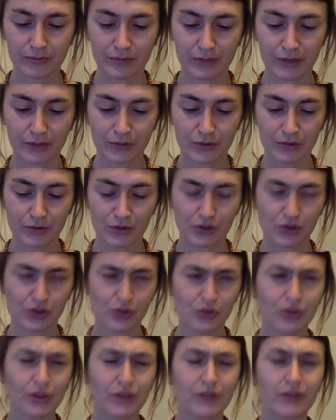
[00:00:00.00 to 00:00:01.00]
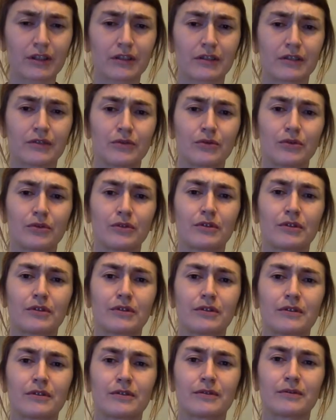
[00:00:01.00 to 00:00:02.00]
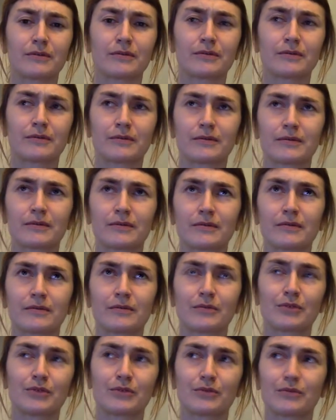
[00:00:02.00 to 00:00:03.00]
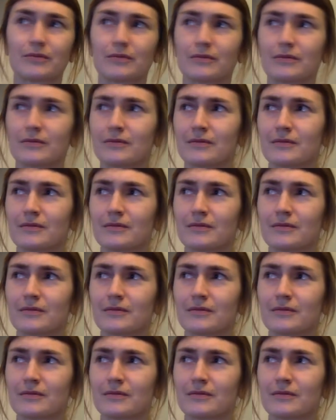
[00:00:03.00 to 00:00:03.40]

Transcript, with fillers: там уже шестой, наверное, но, в общем,